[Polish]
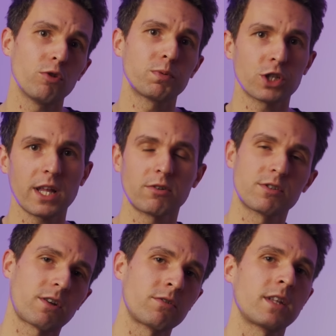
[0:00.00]
lub
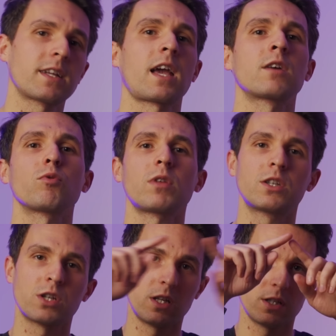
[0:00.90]
czterostronnie, tak jak tutaj,
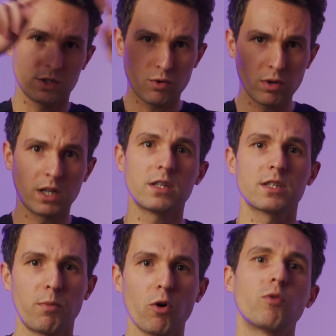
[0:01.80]
czyli z góry, z
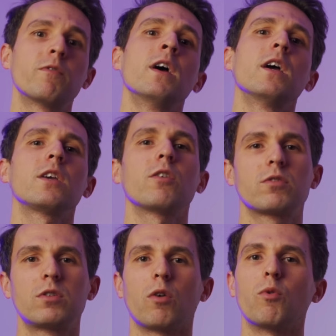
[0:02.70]
boków i
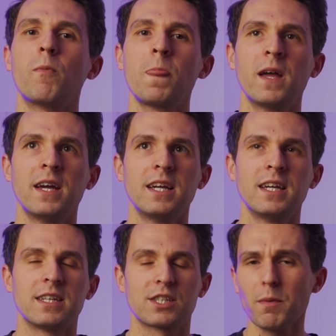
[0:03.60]
od dołu.
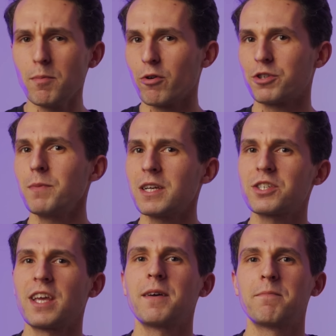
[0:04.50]
Żeby było
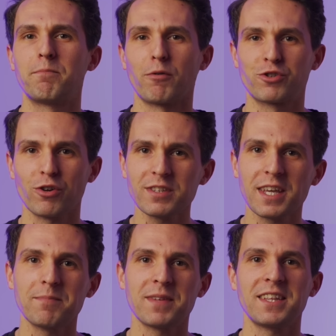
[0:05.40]
śmiesznie,
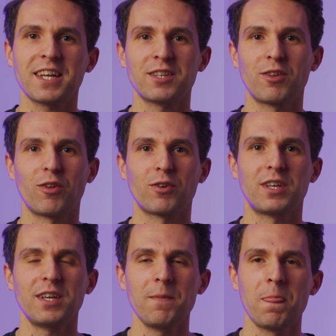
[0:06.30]
początkiem tej
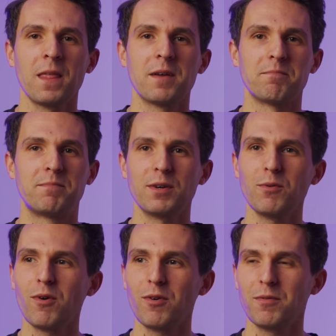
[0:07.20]
technologii
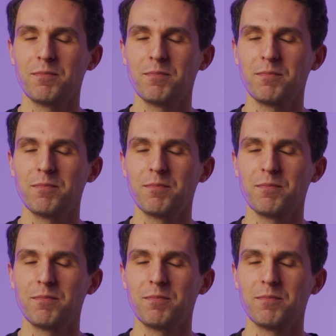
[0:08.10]
było